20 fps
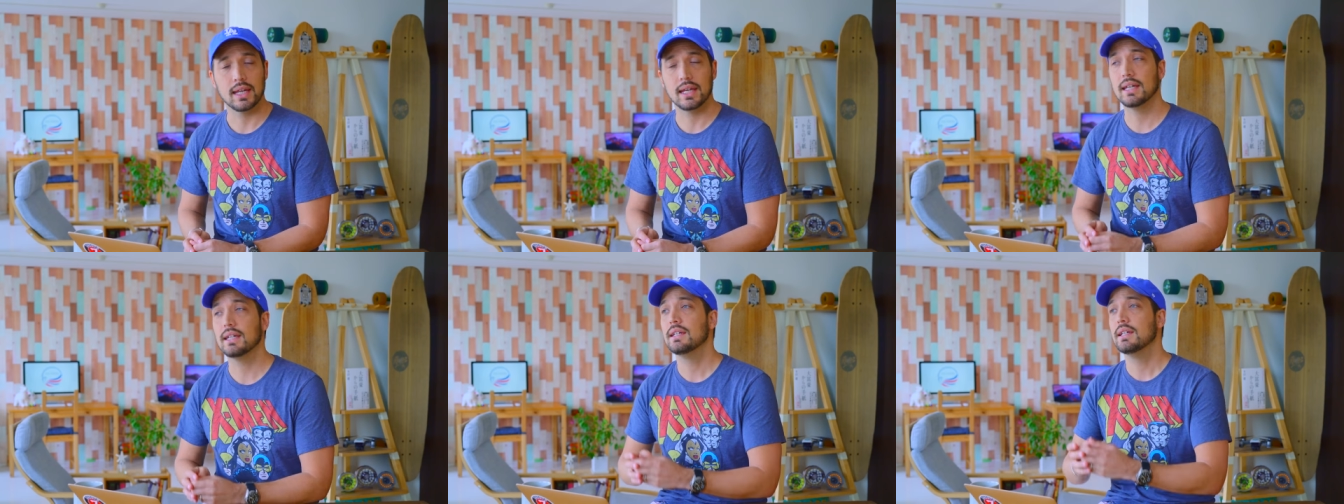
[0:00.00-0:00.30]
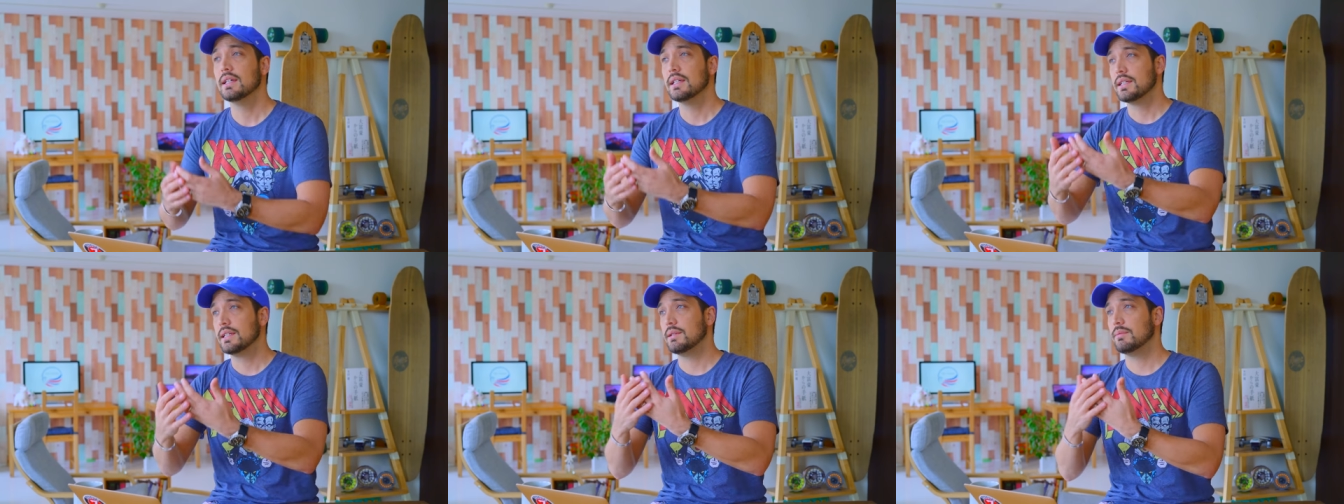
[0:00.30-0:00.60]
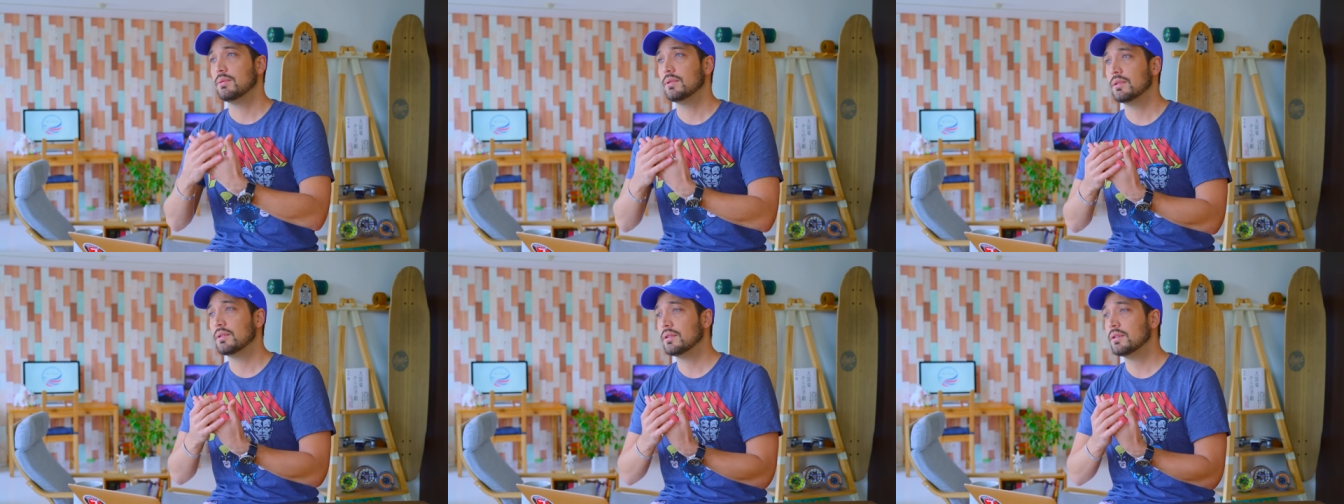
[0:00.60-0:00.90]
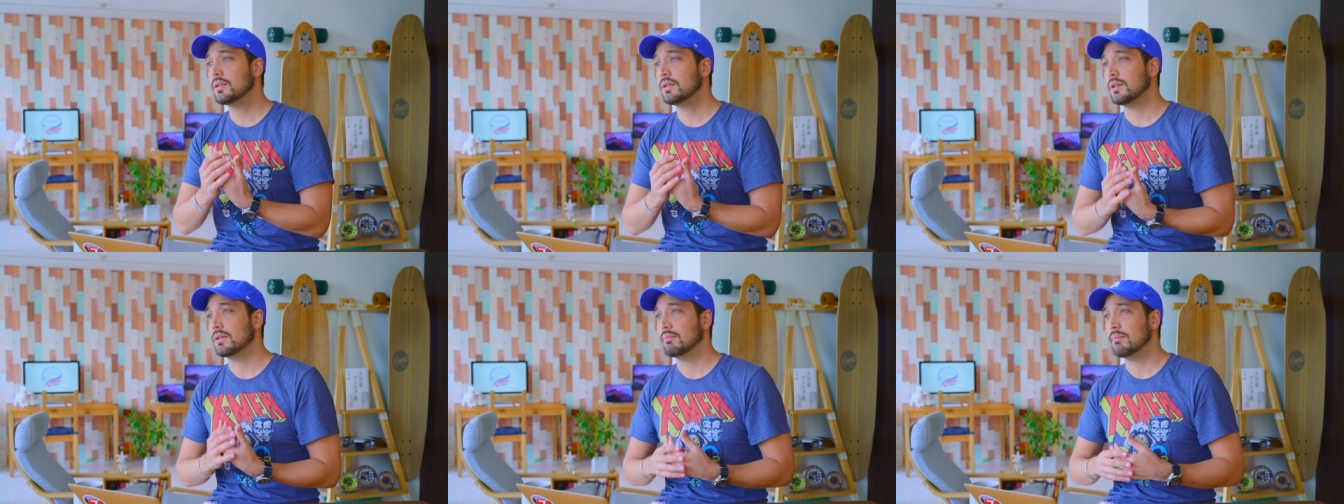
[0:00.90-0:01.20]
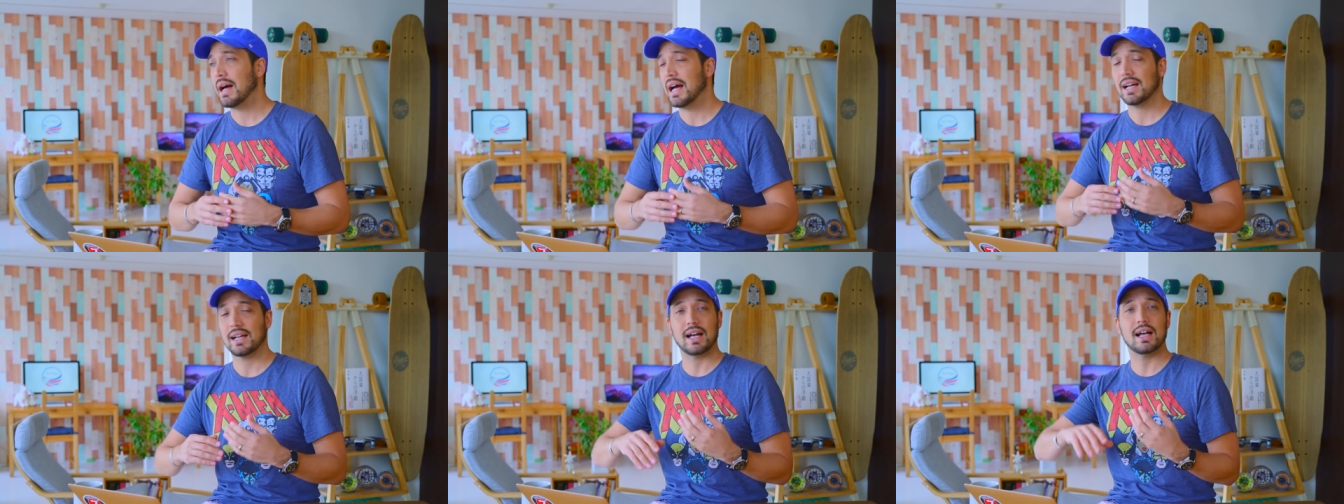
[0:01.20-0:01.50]
ね、自分の
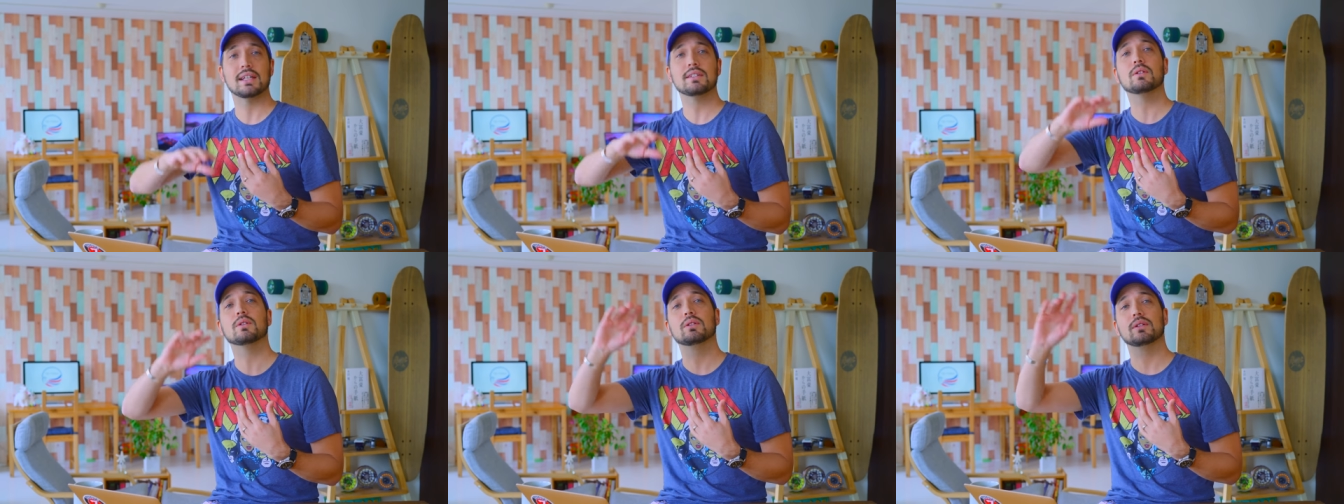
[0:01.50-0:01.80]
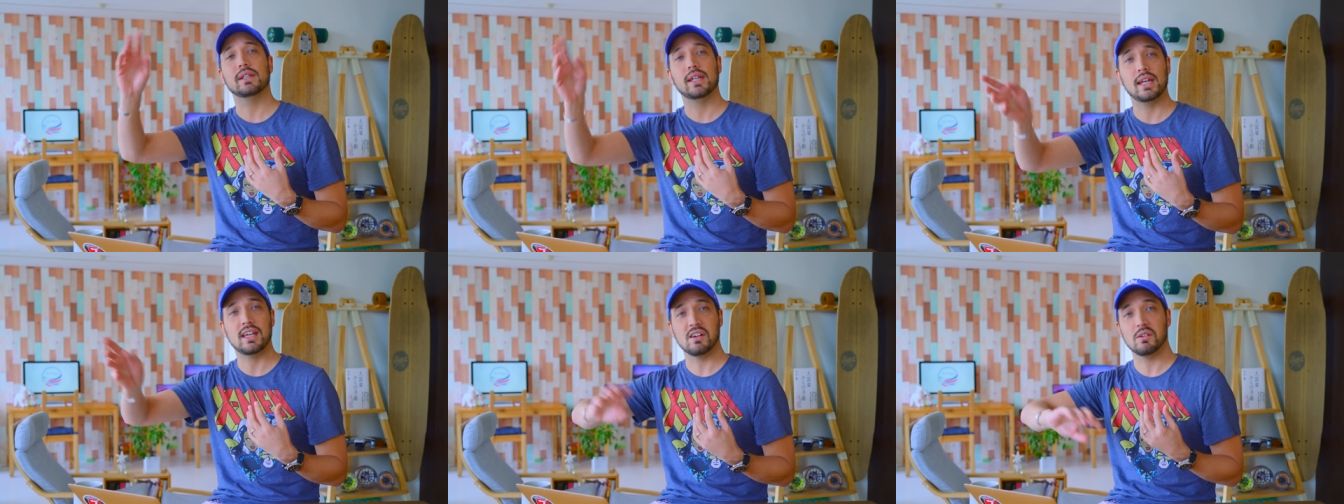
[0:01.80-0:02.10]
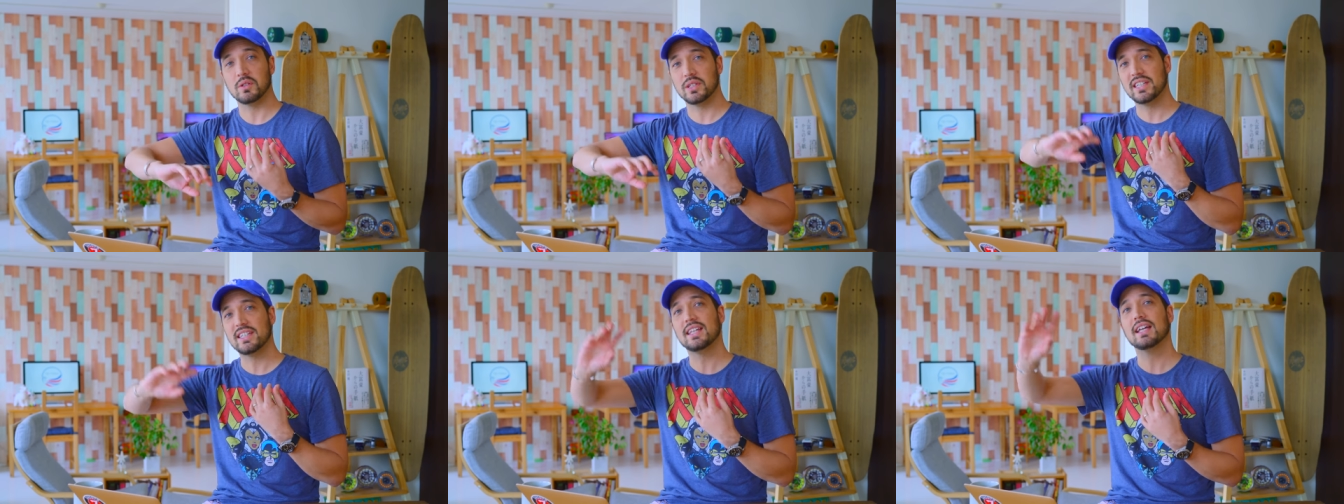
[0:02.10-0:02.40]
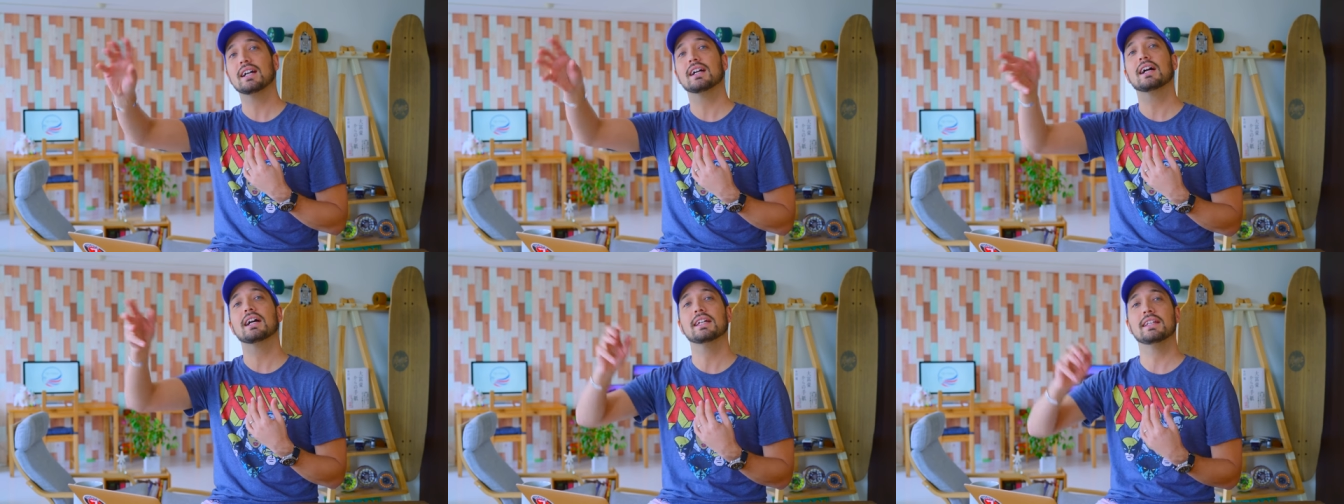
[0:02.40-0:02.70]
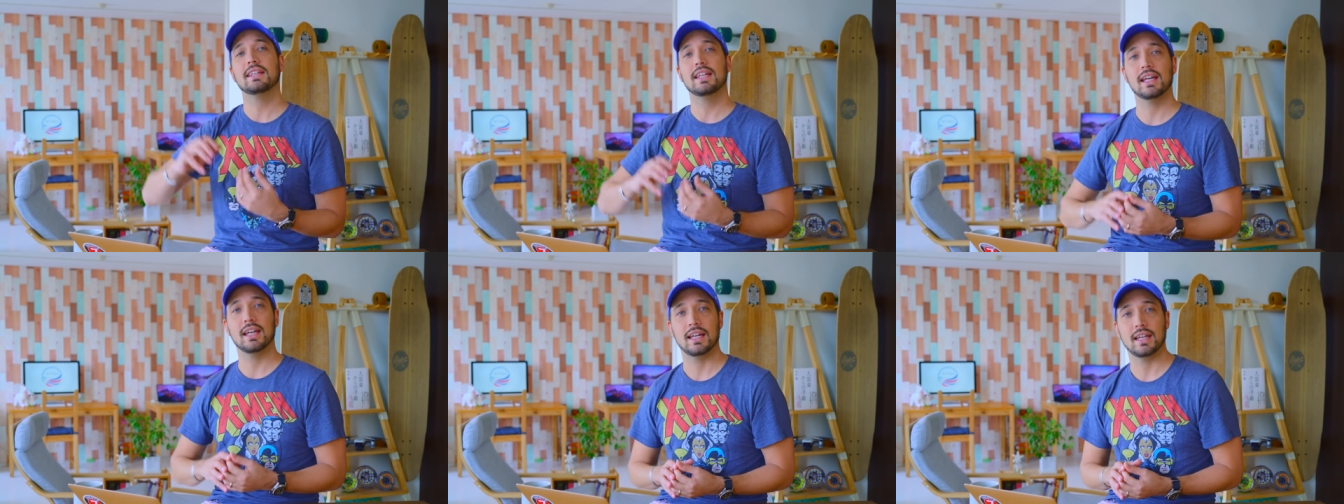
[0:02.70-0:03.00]
家族でおじさんが
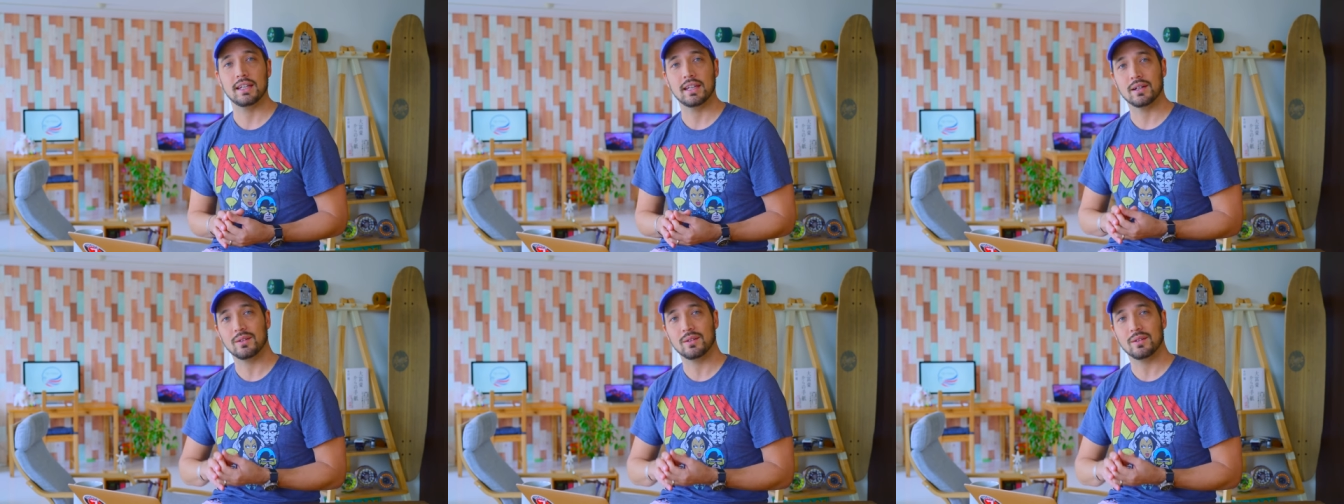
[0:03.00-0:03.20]
いて、